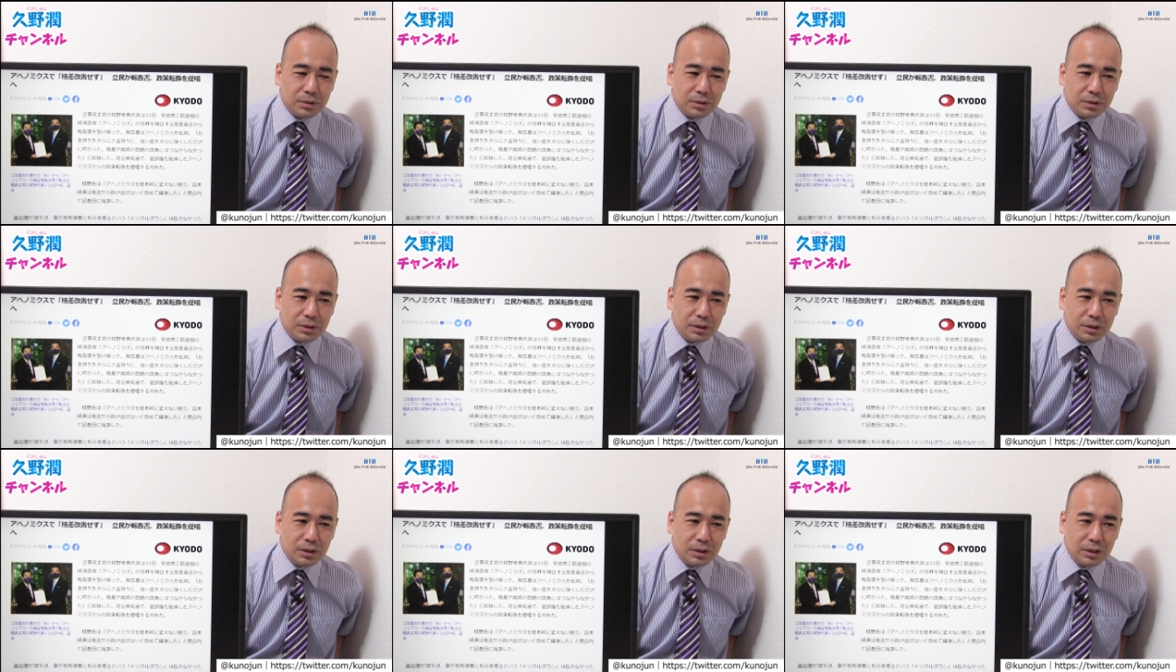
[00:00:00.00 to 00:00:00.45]

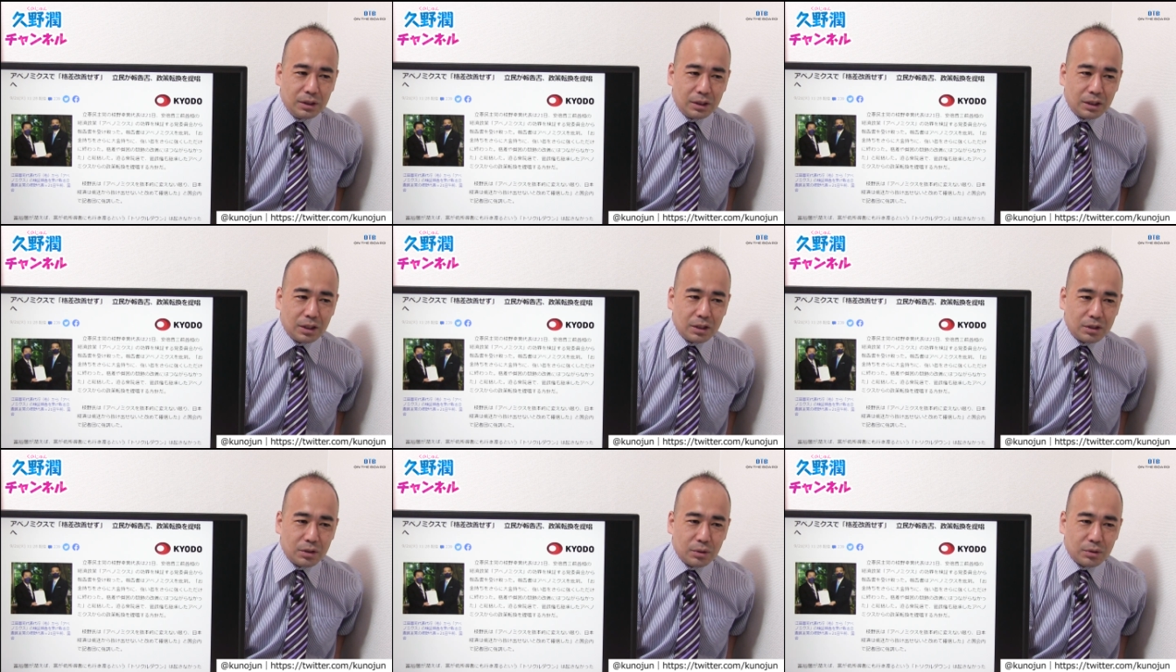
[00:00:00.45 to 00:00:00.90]
に
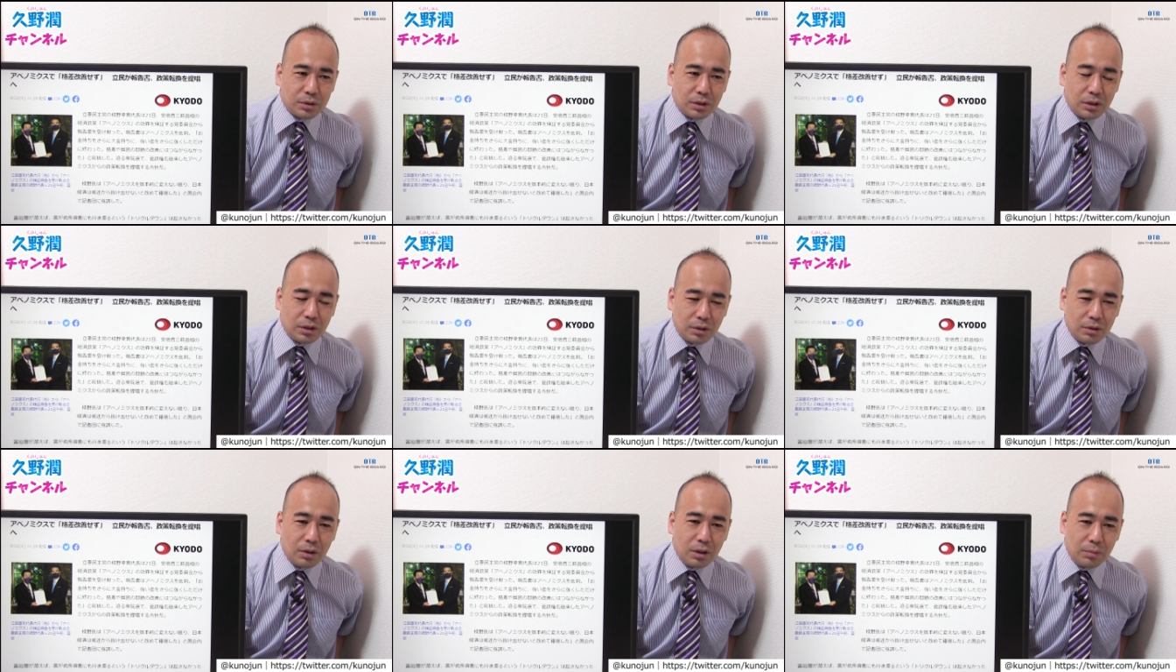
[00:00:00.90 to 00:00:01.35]
ケチをつ
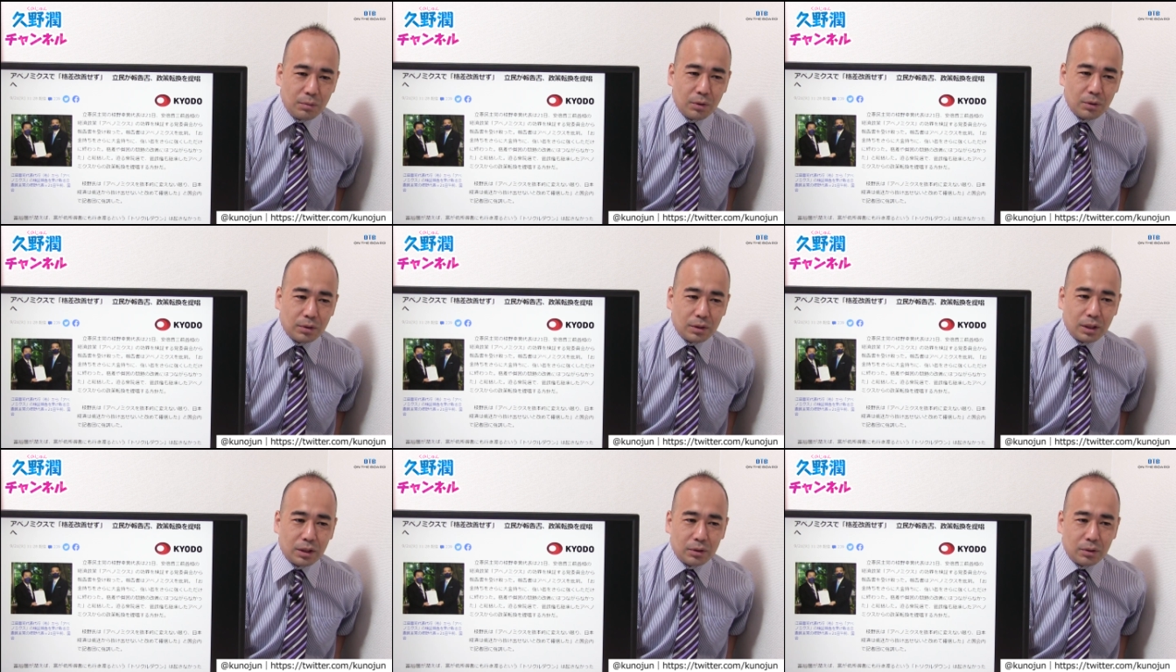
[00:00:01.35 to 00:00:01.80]
けてるような
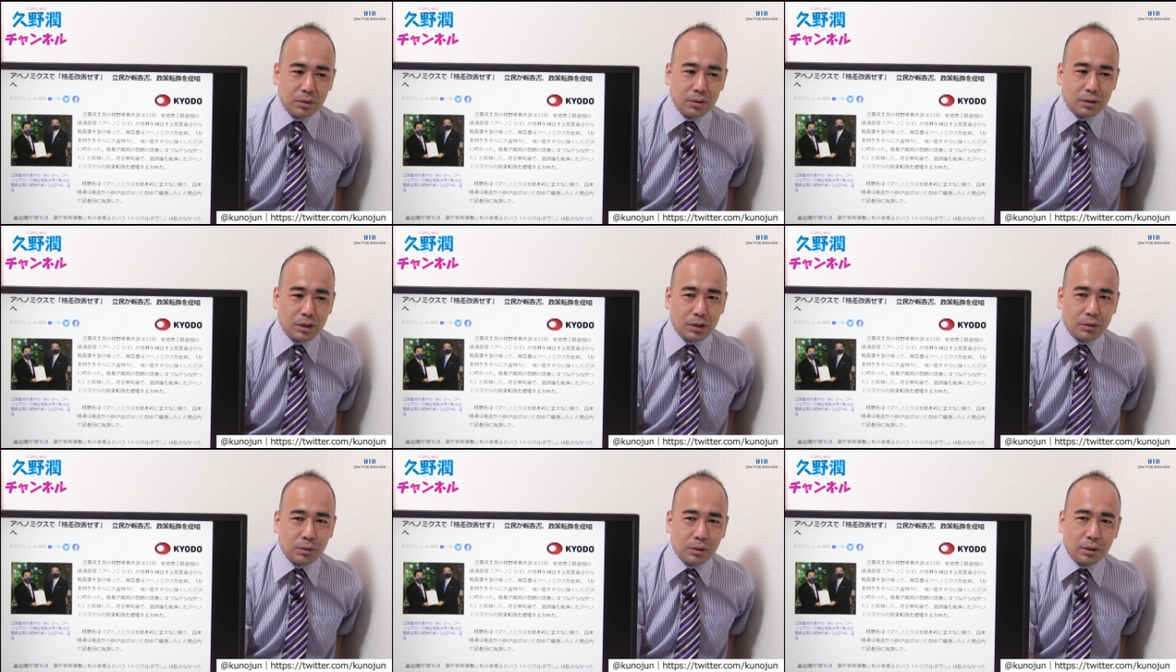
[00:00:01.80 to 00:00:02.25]
ものだとい
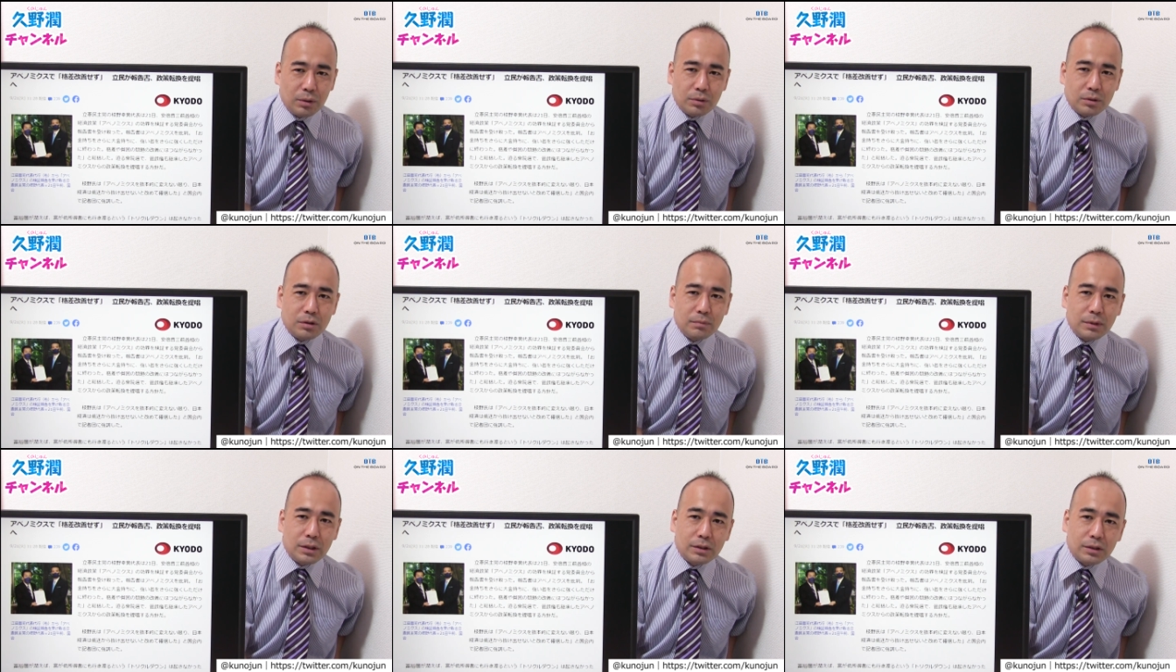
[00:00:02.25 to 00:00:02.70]
う例えを
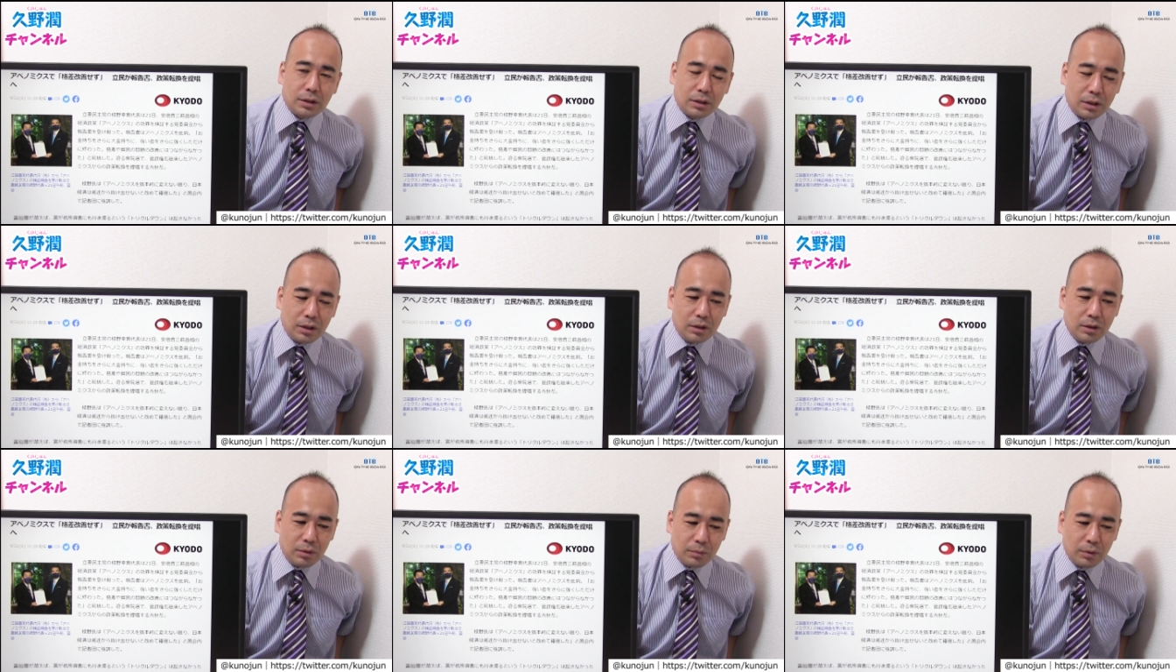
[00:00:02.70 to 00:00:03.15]
しました
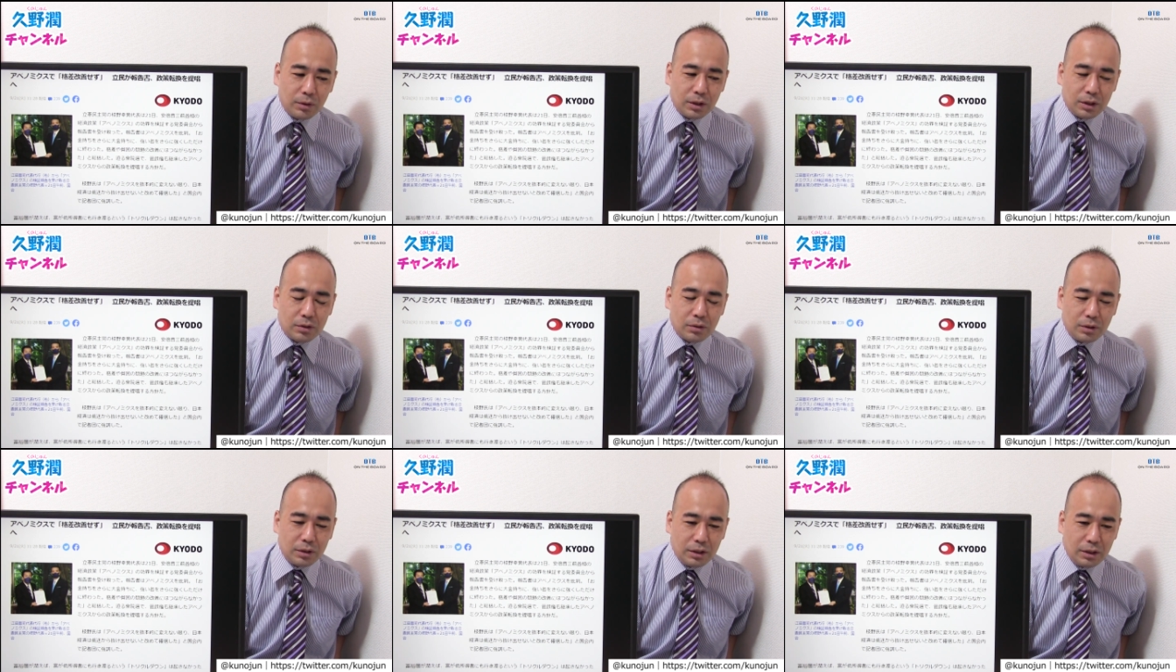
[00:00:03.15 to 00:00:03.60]
けれども、
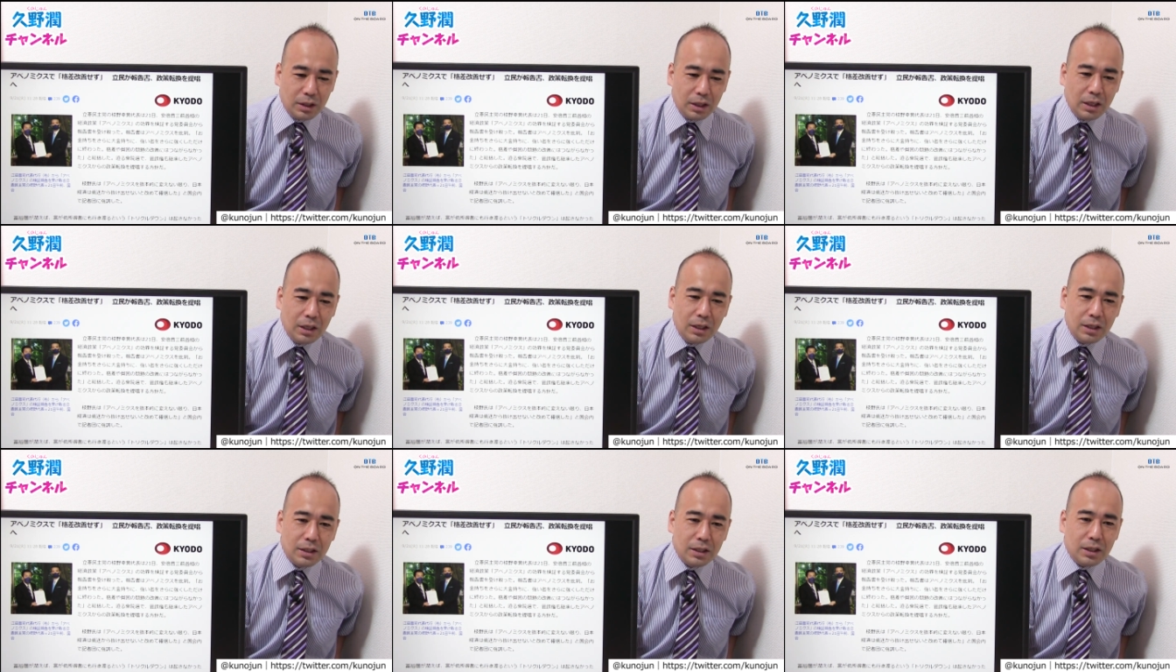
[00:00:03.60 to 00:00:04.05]
でそれでね、